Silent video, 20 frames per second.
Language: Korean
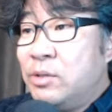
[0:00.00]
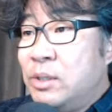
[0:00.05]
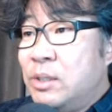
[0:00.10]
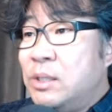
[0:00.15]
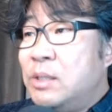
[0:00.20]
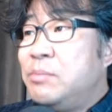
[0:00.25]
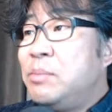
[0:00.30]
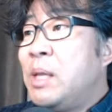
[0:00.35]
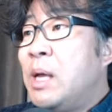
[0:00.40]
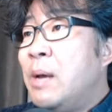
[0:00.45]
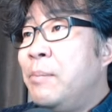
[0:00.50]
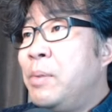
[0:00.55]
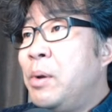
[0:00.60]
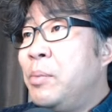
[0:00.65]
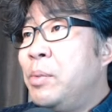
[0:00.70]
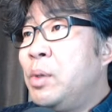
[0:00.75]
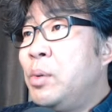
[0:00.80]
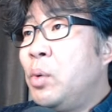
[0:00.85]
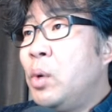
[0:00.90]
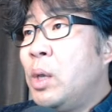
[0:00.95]
있습니다.
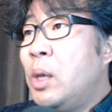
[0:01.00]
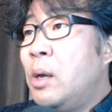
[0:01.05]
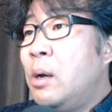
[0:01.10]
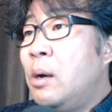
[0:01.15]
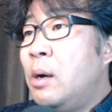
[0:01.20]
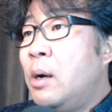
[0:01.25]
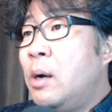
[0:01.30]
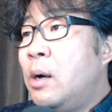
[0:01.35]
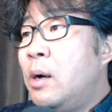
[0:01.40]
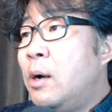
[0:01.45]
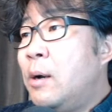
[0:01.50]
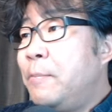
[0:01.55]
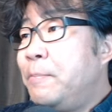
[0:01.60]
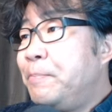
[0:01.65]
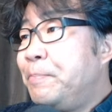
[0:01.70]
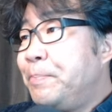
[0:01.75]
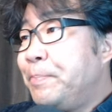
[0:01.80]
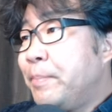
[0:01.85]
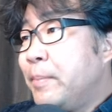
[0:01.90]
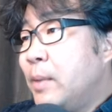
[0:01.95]
평문도 볼게요.
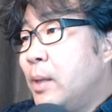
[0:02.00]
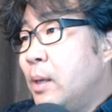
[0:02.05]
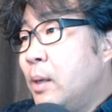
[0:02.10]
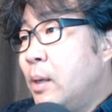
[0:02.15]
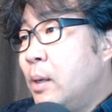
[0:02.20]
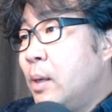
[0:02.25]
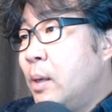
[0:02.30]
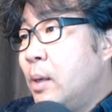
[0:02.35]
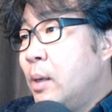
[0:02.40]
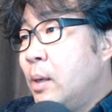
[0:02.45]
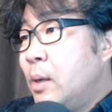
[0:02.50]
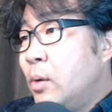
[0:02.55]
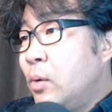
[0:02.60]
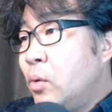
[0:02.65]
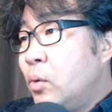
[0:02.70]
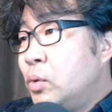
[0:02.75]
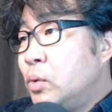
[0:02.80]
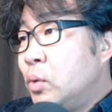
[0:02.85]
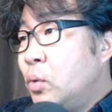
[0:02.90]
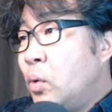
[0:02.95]

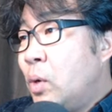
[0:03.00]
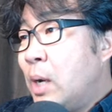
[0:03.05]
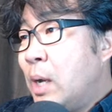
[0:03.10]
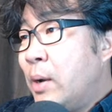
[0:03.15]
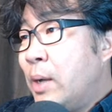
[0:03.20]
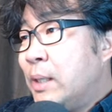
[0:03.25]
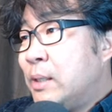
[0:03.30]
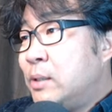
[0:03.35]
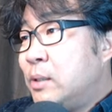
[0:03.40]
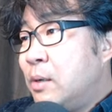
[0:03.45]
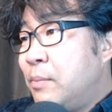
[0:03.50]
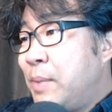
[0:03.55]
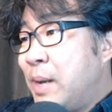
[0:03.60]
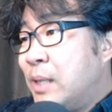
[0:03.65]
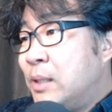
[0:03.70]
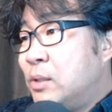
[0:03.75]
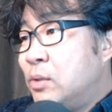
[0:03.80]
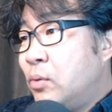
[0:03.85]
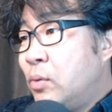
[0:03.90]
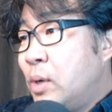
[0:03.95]
고조 올라왔죠.
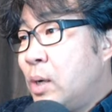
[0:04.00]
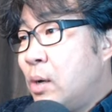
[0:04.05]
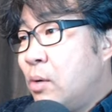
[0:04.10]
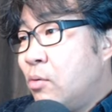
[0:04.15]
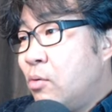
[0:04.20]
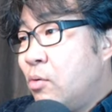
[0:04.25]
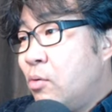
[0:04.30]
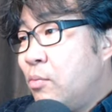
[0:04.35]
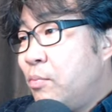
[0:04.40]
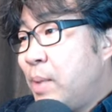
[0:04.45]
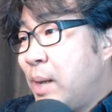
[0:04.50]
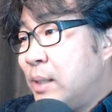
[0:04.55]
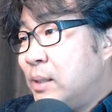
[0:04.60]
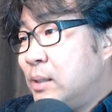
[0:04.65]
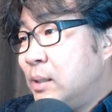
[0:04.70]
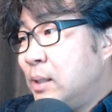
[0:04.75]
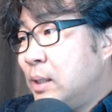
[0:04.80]
반층 올라오고 반층